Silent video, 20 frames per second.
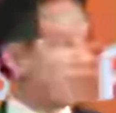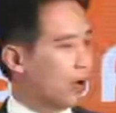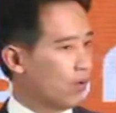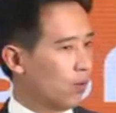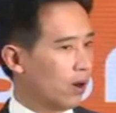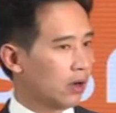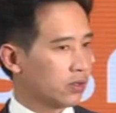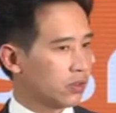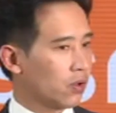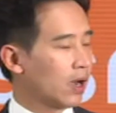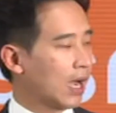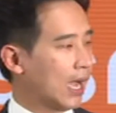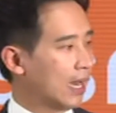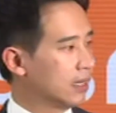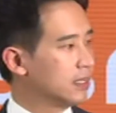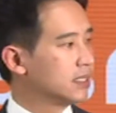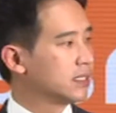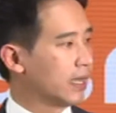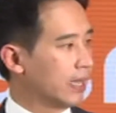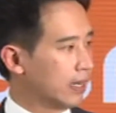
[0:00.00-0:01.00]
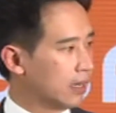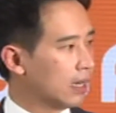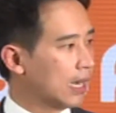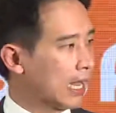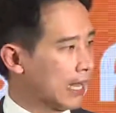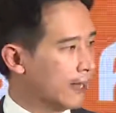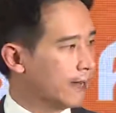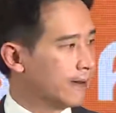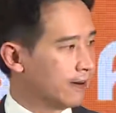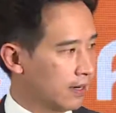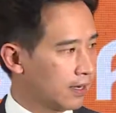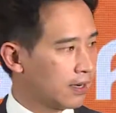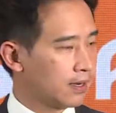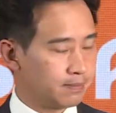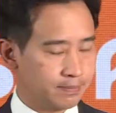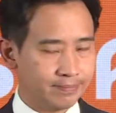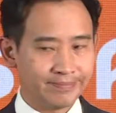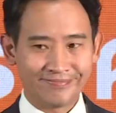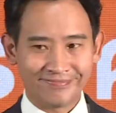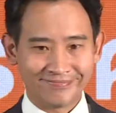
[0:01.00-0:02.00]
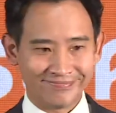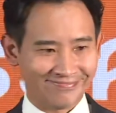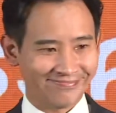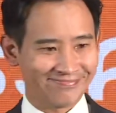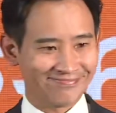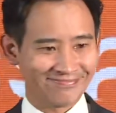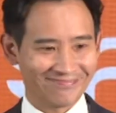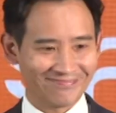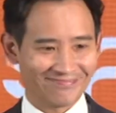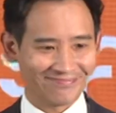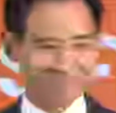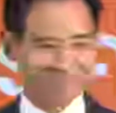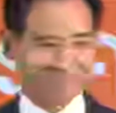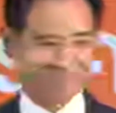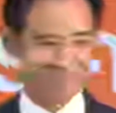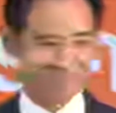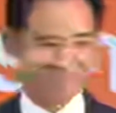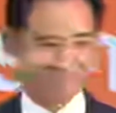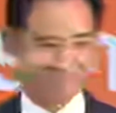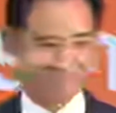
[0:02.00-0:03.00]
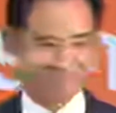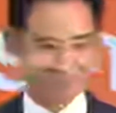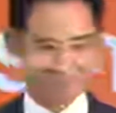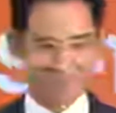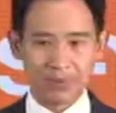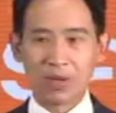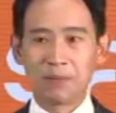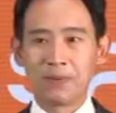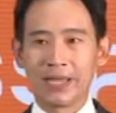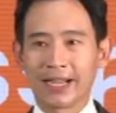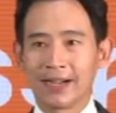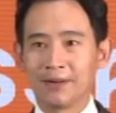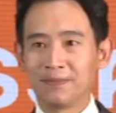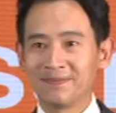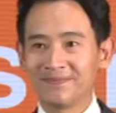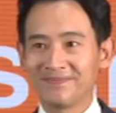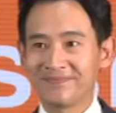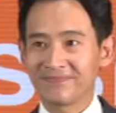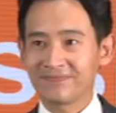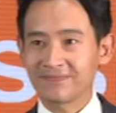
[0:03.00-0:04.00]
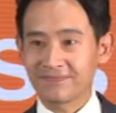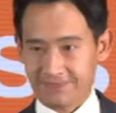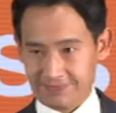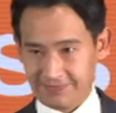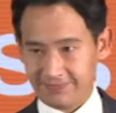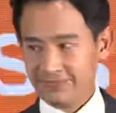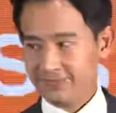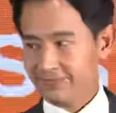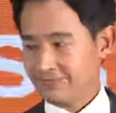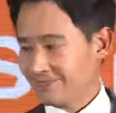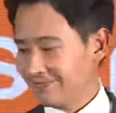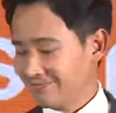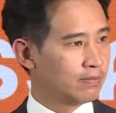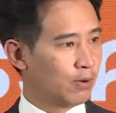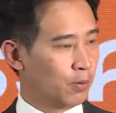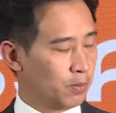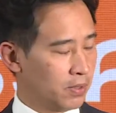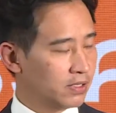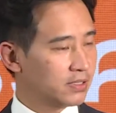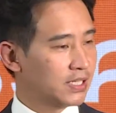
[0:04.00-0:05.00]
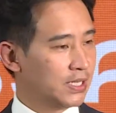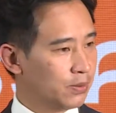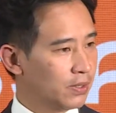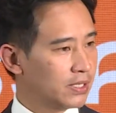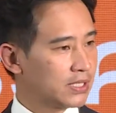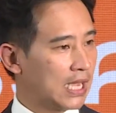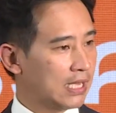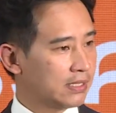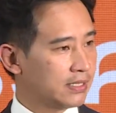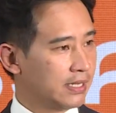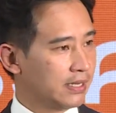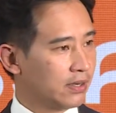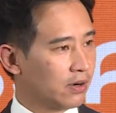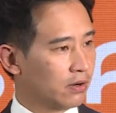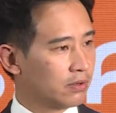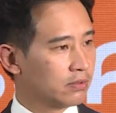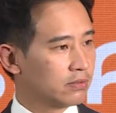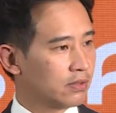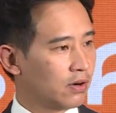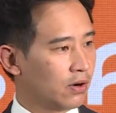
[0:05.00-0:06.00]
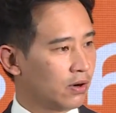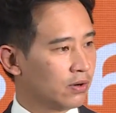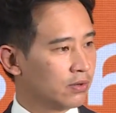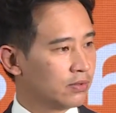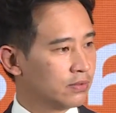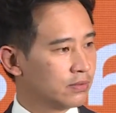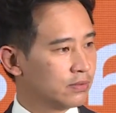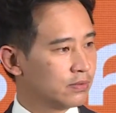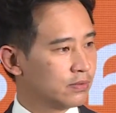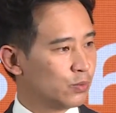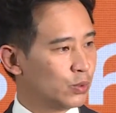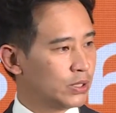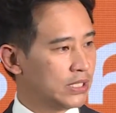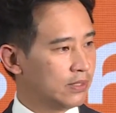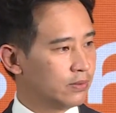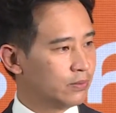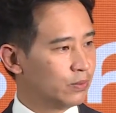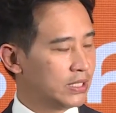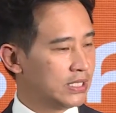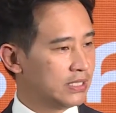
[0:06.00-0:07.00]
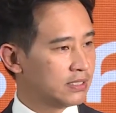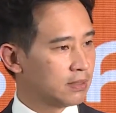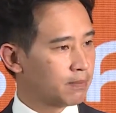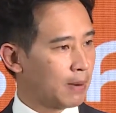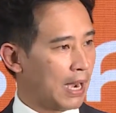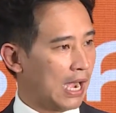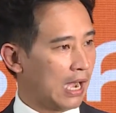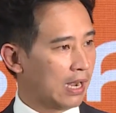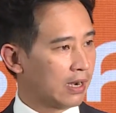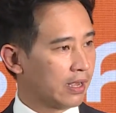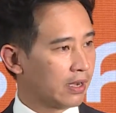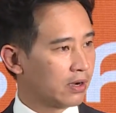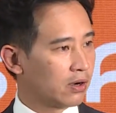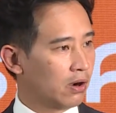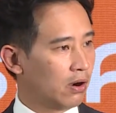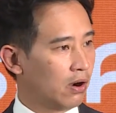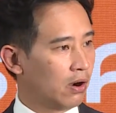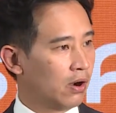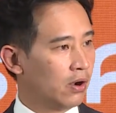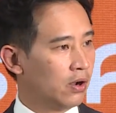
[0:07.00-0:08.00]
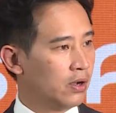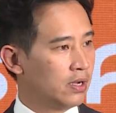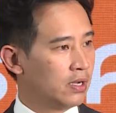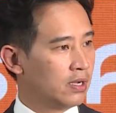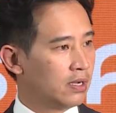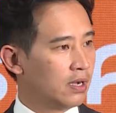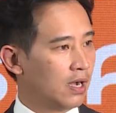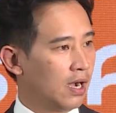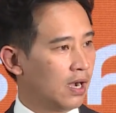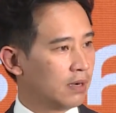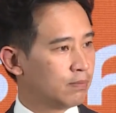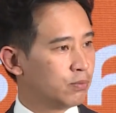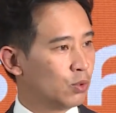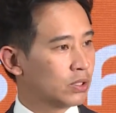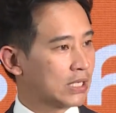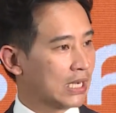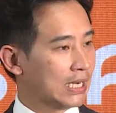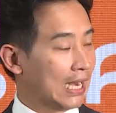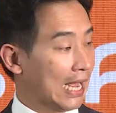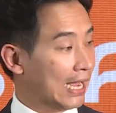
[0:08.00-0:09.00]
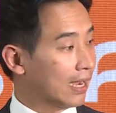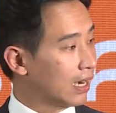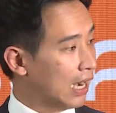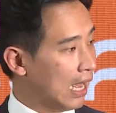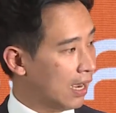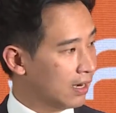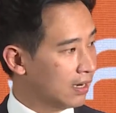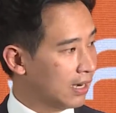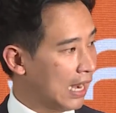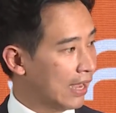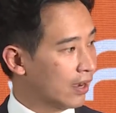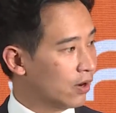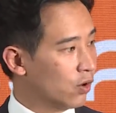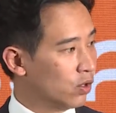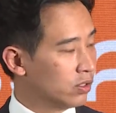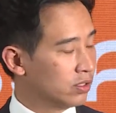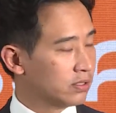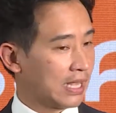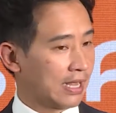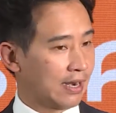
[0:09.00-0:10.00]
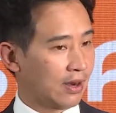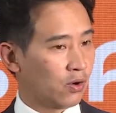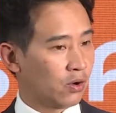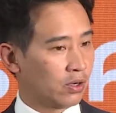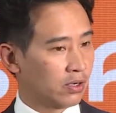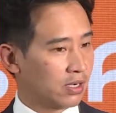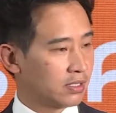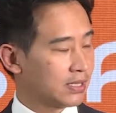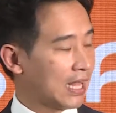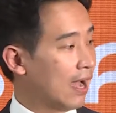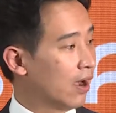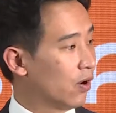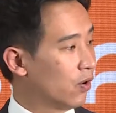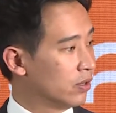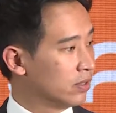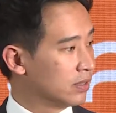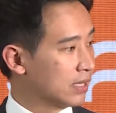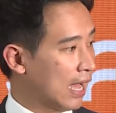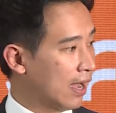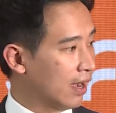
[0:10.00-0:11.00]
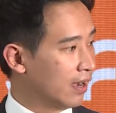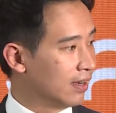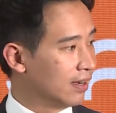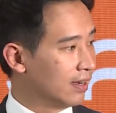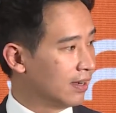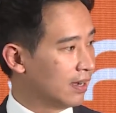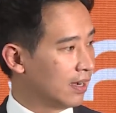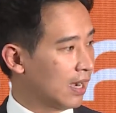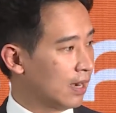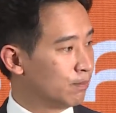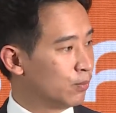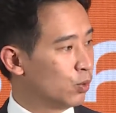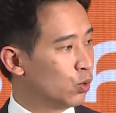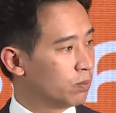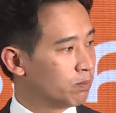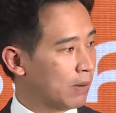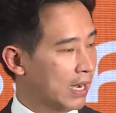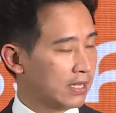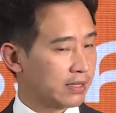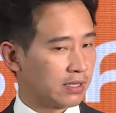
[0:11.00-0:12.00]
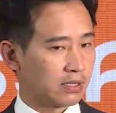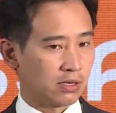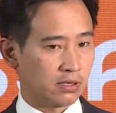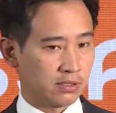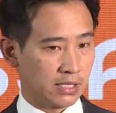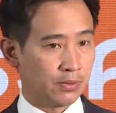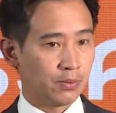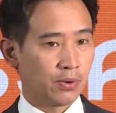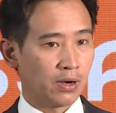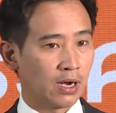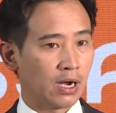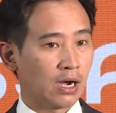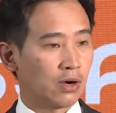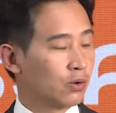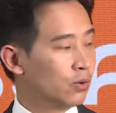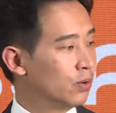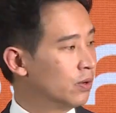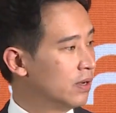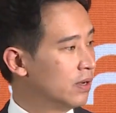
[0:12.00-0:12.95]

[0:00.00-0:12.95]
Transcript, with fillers: แล้วว่าเขาต้องการที่จะเห็นอะไรนะครับยังไม่มีครับผมก็คิดว่าท่าทีของของวุฒิสภาเนี่ยก็พูดกันหลายครั้งหลายคนแต่ละคนก็ต่างคนต่างคำพูดไปแต่ก็คิดว่าเขา